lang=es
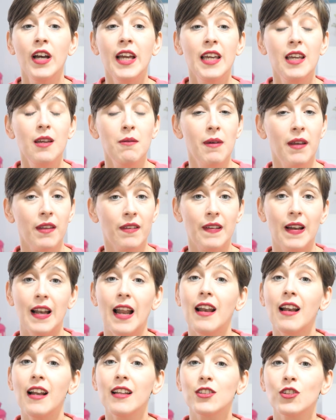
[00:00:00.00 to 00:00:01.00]
y
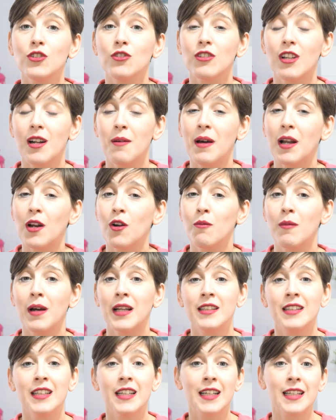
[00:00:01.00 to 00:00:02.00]
mezclarlas con tramas
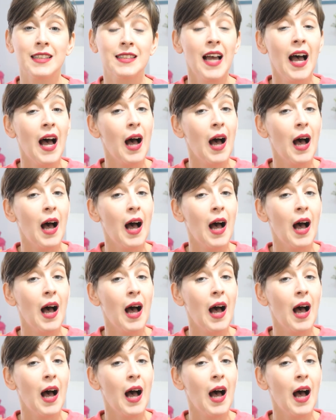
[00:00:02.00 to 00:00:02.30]
románticas,